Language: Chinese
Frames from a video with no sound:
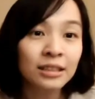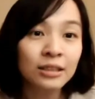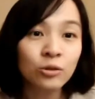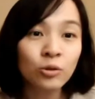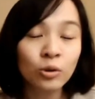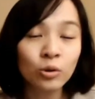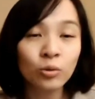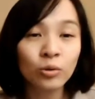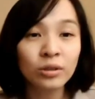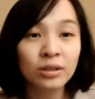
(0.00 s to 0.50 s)

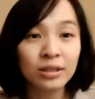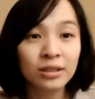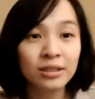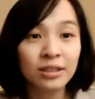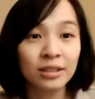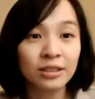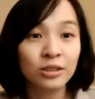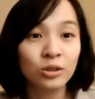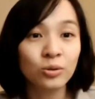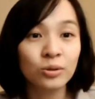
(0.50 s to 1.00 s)
越多的
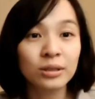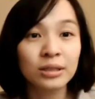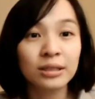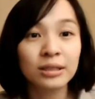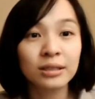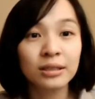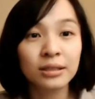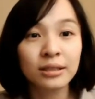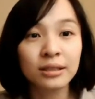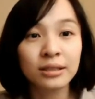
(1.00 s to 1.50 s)
人就
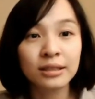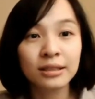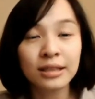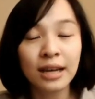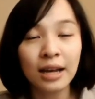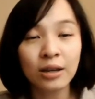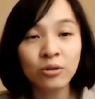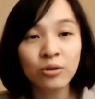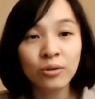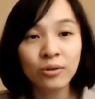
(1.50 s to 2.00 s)
是
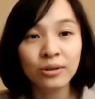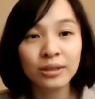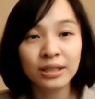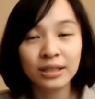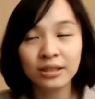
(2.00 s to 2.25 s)
参与这